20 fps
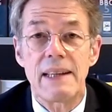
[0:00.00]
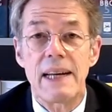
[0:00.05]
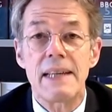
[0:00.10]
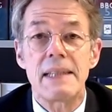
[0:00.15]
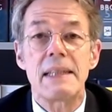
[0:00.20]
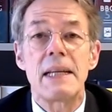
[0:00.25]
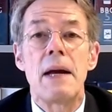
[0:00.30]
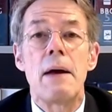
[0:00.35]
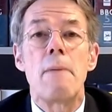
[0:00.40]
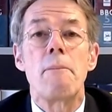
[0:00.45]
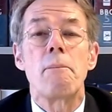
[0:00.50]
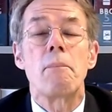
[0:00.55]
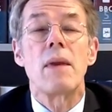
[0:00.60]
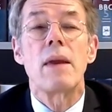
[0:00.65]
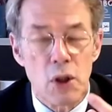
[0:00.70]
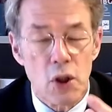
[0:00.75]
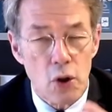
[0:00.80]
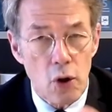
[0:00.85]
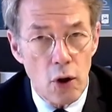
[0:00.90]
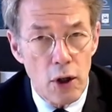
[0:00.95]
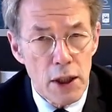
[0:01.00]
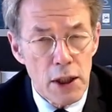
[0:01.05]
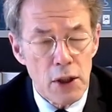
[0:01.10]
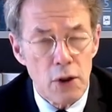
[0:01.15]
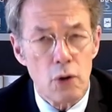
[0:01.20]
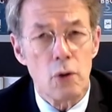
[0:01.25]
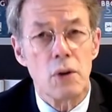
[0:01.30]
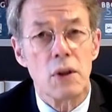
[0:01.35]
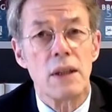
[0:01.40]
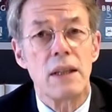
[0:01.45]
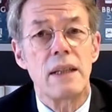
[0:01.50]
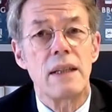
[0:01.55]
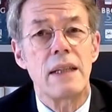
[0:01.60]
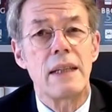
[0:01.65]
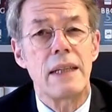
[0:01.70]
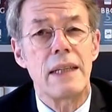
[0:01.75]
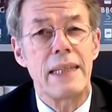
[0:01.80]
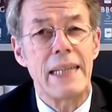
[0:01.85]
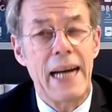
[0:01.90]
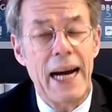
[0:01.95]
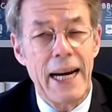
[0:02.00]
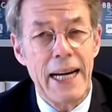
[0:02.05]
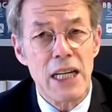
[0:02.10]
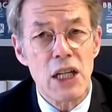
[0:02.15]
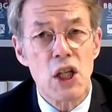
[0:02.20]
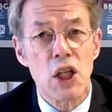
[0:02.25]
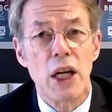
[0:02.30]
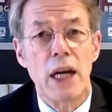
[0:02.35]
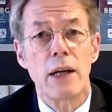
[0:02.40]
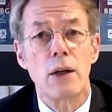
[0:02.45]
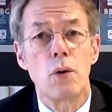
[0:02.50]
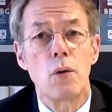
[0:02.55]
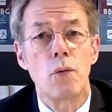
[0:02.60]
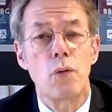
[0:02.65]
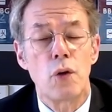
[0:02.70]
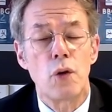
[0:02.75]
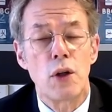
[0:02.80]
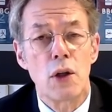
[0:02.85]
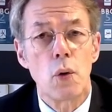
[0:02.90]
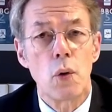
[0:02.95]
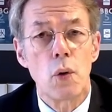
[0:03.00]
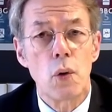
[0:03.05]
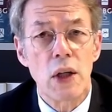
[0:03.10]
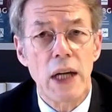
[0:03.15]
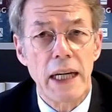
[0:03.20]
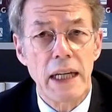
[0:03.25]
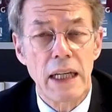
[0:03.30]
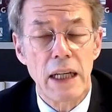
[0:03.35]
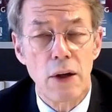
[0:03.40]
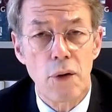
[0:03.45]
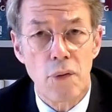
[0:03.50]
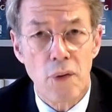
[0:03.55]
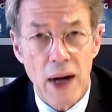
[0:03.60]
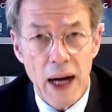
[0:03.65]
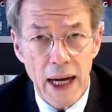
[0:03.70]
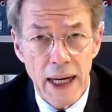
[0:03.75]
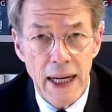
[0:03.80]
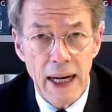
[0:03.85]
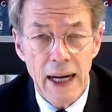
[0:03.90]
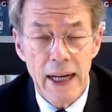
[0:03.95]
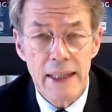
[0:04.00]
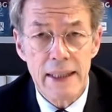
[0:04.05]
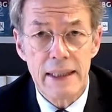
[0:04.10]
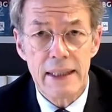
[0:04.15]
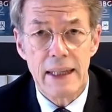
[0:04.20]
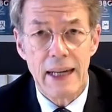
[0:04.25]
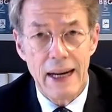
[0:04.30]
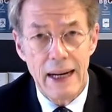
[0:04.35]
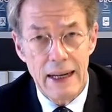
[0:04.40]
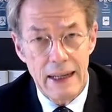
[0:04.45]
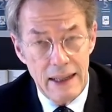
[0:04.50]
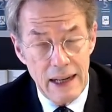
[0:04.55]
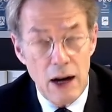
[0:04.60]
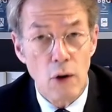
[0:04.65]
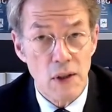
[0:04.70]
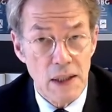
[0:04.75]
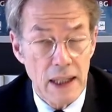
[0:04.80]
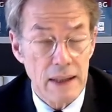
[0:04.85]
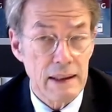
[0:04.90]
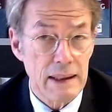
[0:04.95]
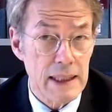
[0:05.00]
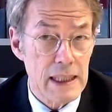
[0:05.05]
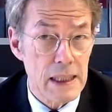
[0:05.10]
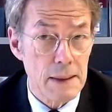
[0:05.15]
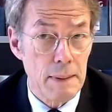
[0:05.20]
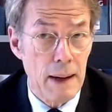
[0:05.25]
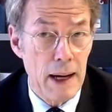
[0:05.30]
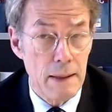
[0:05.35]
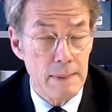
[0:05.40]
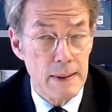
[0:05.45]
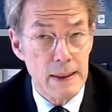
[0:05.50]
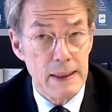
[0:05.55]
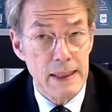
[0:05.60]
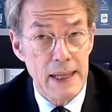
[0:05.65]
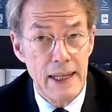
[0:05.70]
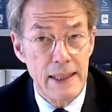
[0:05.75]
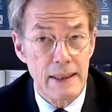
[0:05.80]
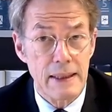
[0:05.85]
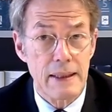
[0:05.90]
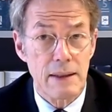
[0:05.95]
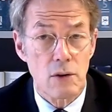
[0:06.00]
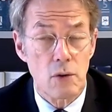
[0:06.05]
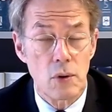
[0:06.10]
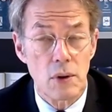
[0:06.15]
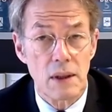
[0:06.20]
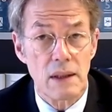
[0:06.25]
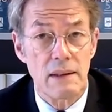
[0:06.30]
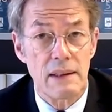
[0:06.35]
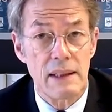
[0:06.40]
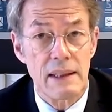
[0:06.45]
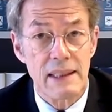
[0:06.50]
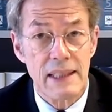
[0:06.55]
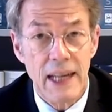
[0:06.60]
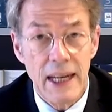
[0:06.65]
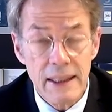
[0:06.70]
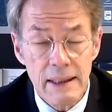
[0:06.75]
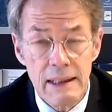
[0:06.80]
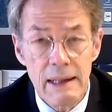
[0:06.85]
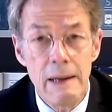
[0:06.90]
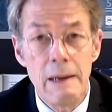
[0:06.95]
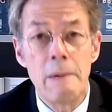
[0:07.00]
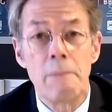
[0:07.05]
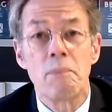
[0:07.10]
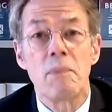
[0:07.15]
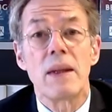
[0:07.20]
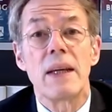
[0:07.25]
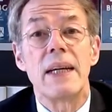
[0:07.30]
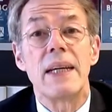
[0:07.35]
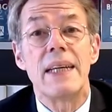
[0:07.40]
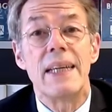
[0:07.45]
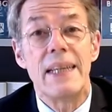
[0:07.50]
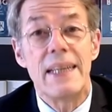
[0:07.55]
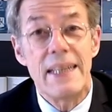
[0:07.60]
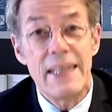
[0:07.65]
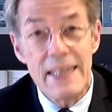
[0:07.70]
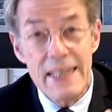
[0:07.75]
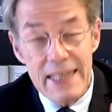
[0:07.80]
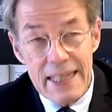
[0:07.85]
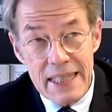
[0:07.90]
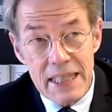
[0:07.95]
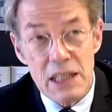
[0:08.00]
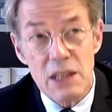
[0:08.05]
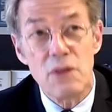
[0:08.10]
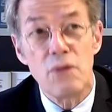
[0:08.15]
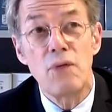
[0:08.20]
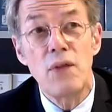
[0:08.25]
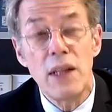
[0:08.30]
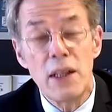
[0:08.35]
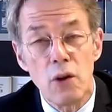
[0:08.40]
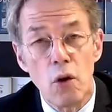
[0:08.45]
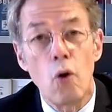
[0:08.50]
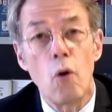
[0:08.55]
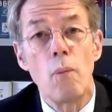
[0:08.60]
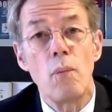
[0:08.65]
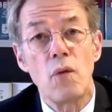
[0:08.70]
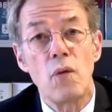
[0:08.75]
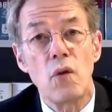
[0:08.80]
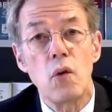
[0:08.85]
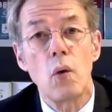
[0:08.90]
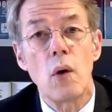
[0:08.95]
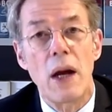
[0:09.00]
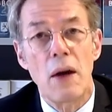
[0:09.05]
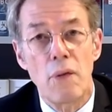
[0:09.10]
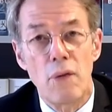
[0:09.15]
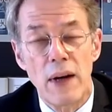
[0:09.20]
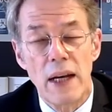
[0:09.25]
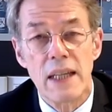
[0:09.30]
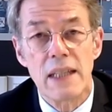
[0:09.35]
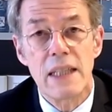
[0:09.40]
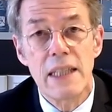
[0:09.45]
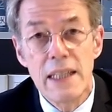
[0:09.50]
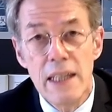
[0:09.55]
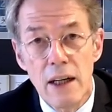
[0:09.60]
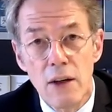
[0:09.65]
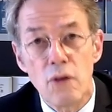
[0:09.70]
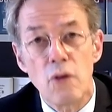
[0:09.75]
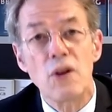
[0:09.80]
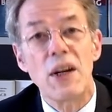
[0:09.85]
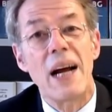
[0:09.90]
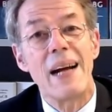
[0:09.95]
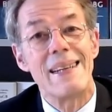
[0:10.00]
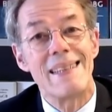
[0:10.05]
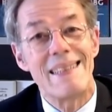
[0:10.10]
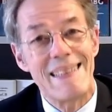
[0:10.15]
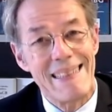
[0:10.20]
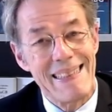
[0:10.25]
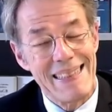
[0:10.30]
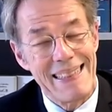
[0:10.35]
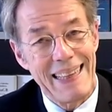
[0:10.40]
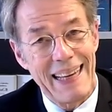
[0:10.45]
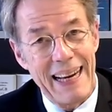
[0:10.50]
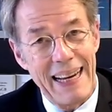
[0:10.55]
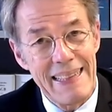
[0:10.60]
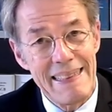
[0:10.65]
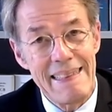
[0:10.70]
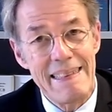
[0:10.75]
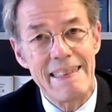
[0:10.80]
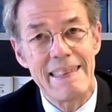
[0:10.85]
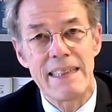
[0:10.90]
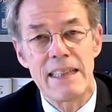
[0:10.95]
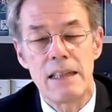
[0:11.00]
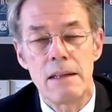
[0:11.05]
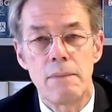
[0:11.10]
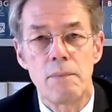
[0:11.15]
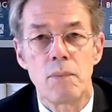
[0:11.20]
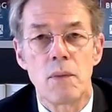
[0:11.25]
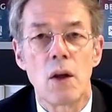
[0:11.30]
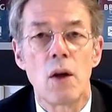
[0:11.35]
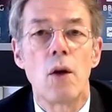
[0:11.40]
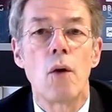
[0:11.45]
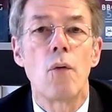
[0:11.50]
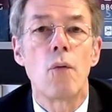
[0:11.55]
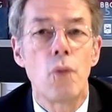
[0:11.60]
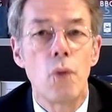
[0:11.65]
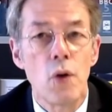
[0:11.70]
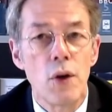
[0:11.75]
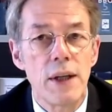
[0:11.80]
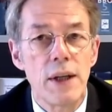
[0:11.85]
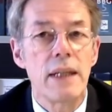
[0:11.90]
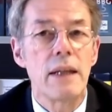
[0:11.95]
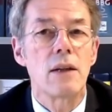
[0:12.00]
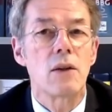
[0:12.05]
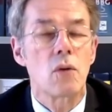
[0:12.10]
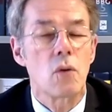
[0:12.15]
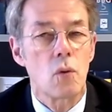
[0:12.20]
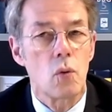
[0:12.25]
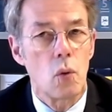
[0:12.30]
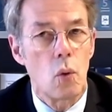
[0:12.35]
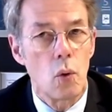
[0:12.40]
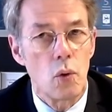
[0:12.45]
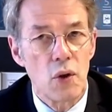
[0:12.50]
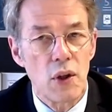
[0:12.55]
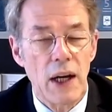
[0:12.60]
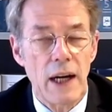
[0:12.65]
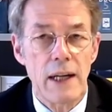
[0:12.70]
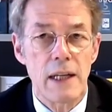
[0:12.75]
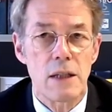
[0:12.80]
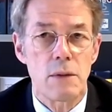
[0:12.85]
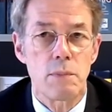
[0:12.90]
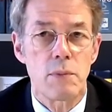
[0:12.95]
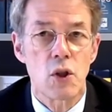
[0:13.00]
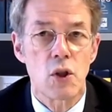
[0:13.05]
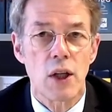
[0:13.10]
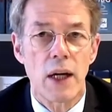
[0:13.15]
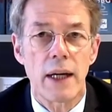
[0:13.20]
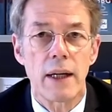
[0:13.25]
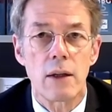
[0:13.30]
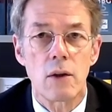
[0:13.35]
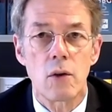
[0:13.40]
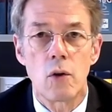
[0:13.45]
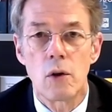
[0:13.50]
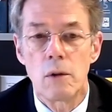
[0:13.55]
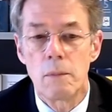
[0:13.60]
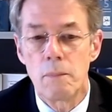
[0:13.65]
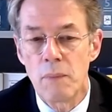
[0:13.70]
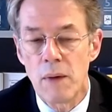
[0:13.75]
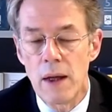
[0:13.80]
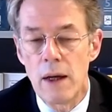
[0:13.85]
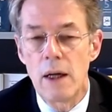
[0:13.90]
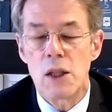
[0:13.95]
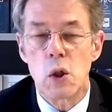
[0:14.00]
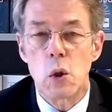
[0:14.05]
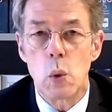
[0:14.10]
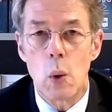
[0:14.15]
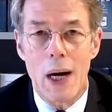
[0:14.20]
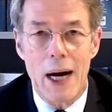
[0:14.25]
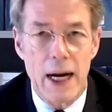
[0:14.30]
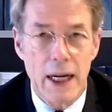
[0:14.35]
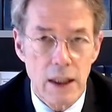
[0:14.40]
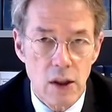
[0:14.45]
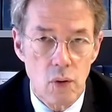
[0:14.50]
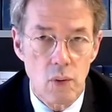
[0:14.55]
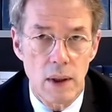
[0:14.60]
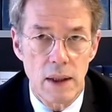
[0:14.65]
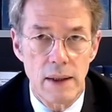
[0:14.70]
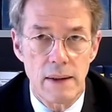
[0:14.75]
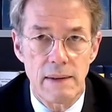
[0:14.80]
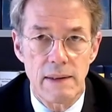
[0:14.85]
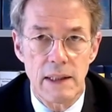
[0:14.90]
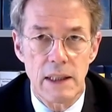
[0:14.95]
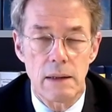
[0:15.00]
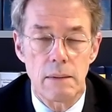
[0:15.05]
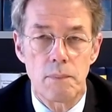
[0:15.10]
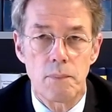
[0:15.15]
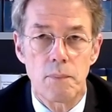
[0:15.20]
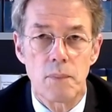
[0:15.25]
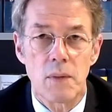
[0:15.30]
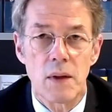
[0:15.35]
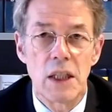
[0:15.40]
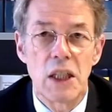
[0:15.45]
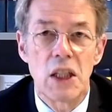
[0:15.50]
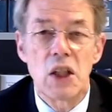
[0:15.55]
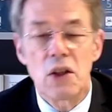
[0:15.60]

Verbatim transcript: Das heißt, die Bedeutung, die die Einschränkung für die grundrechtliche Freiheit aus Artikel 2 Absatz 1 Grundgesetz hat, ist wiederum zu reflektieren und als Grenze für die Grundrechtsbeschränkung zu aktualisieren.